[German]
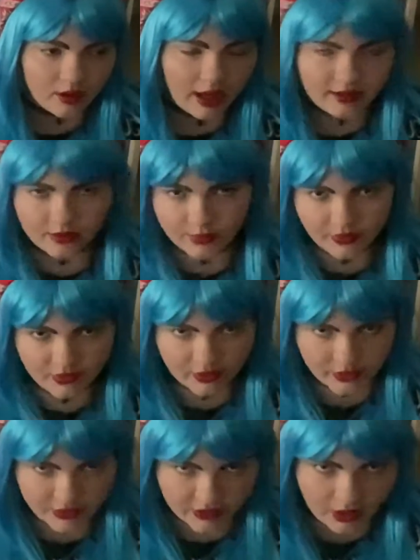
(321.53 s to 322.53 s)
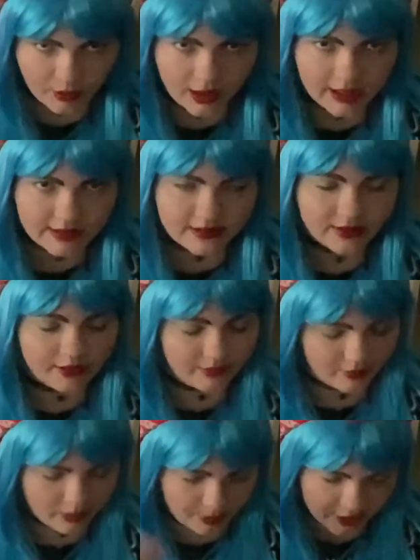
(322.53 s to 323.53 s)
Hat ein bisschen gedauert,
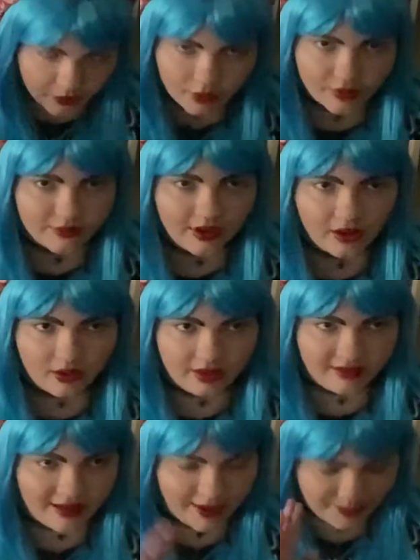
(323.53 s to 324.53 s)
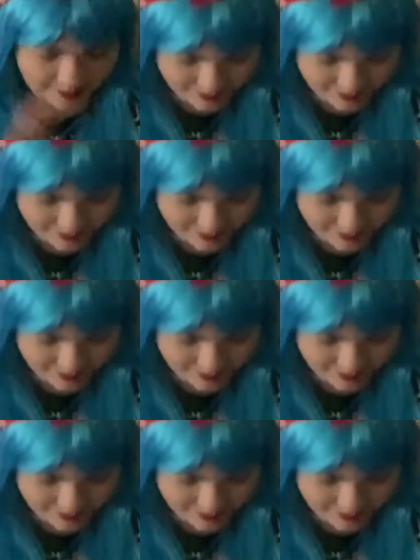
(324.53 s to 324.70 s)
aber dann irgendwann konnte ich sagen,